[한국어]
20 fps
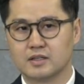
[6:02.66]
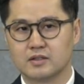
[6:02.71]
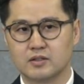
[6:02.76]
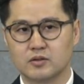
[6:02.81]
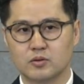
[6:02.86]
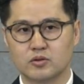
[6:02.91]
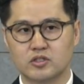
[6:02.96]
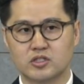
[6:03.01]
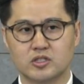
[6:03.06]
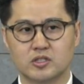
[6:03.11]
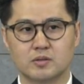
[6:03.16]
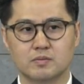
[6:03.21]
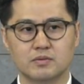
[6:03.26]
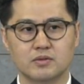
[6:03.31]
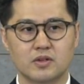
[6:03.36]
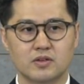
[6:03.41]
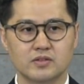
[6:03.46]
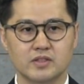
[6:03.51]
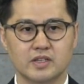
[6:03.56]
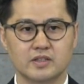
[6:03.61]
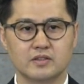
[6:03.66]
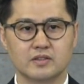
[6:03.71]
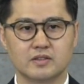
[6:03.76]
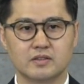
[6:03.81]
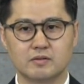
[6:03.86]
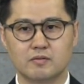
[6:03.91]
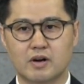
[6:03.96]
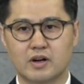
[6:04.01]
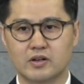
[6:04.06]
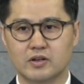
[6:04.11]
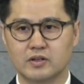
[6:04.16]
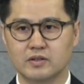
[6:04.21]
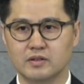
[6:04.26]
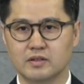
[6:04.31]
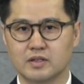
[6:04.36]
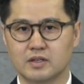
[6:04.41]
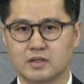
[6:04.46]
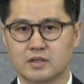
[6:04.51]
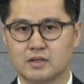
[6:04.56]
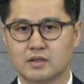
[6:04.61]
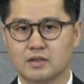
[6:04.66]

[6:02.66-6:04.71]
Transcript: 그리고 지금 선생들은 과연